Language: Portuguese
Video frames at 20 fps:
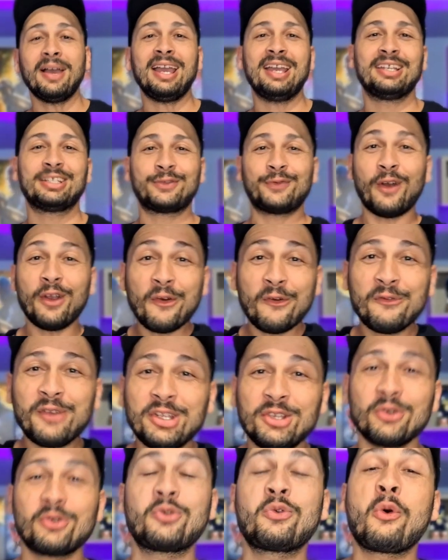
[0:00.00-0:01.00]
Então é isso, foi um
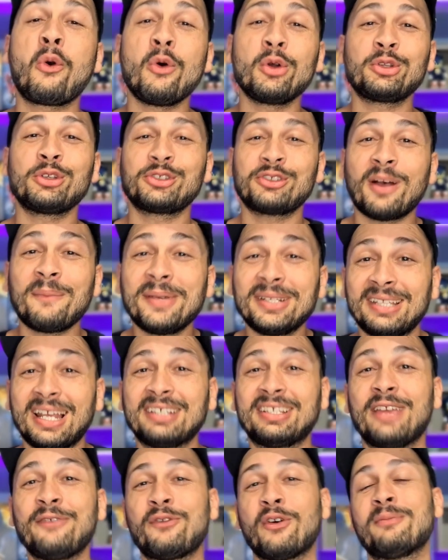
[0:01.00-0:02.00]
vídeo curto só para
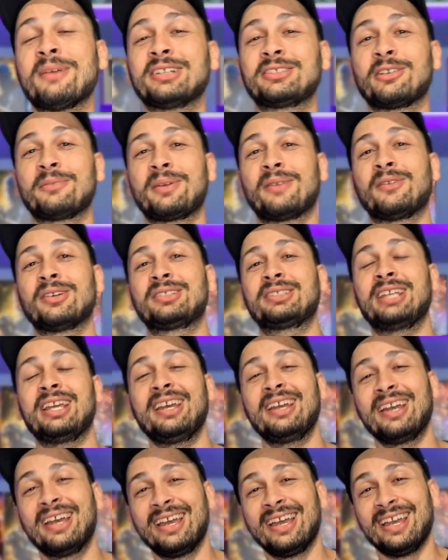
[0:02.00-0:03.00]
trazer informação para
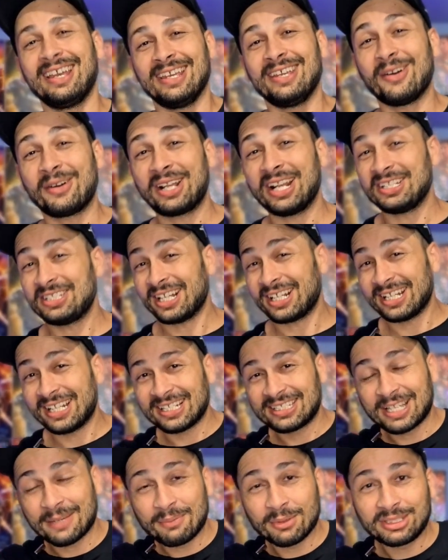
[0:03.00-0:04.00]
você. E eu queria te
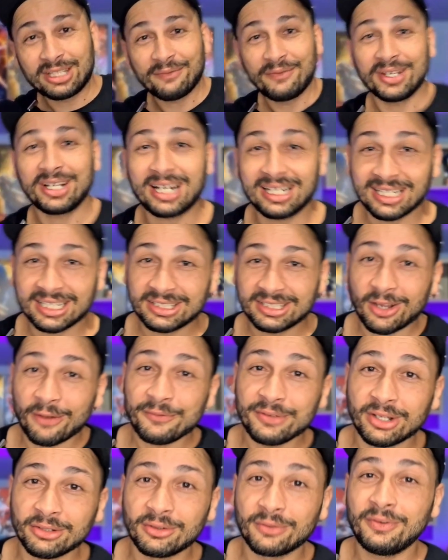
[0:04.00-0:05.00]
agradecer por ter ficado até
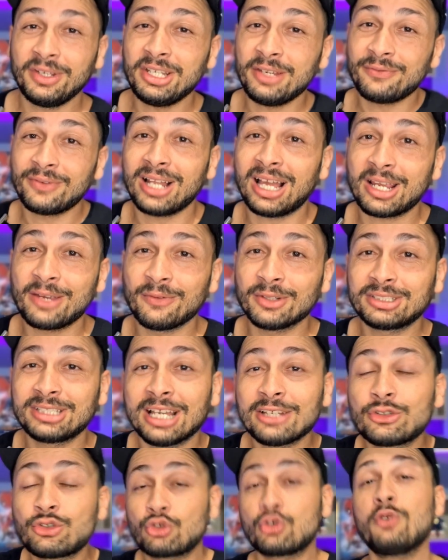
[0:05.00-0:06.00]
o final do vídeo e falar que
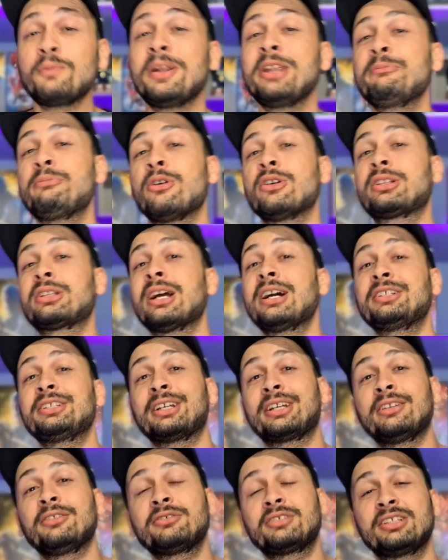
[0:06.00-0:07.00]
você é super
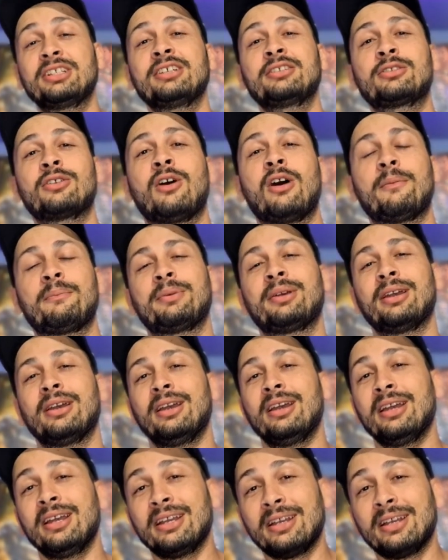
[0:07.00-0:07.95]
importante aqui no Cine Top.